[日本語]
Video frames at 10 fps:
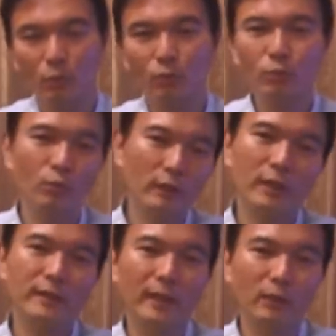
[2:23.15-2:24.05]
毒を
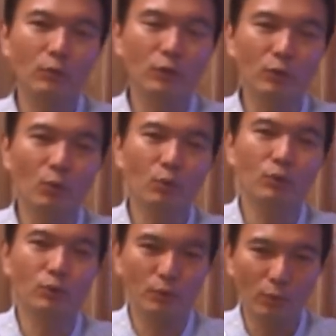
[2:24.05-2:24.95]
出した後にどう
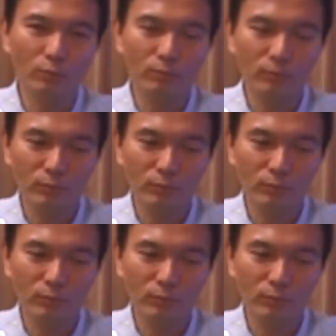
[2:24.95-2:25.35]
するの